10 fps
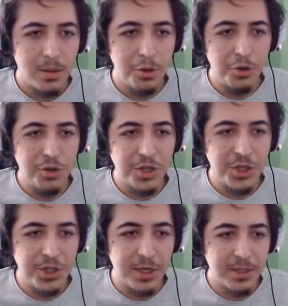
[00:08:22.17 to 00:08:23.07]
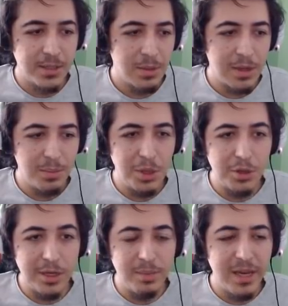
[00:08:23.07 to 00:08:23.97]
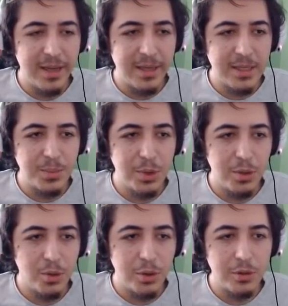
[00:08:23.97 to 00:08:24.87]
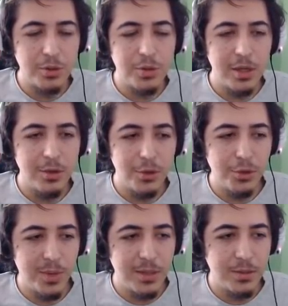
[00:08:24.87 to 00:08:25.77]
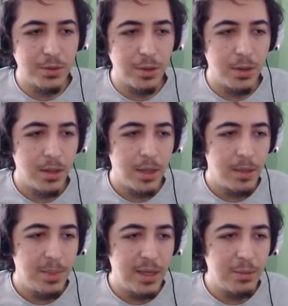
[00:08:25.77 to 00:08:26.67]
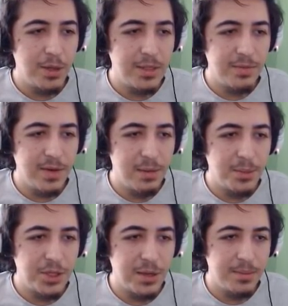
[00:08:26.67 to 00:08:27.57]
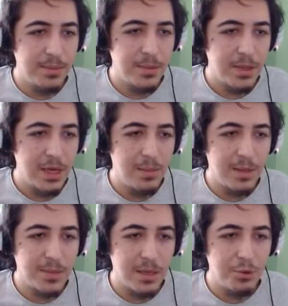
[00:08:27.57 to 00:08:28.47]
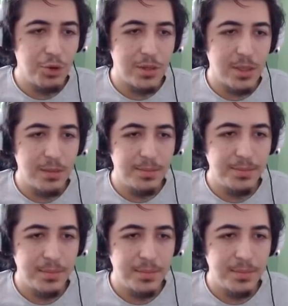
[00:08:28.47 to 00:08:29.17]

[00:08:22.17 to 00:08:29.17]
oyunu taşıyacağız. Bakın milyonları bilerek kesmiyor. Koridoru sürekli dondurmak istiyor. Ben de buna izin vermeyeceğim. Gel bakayım sana bir Q atalım.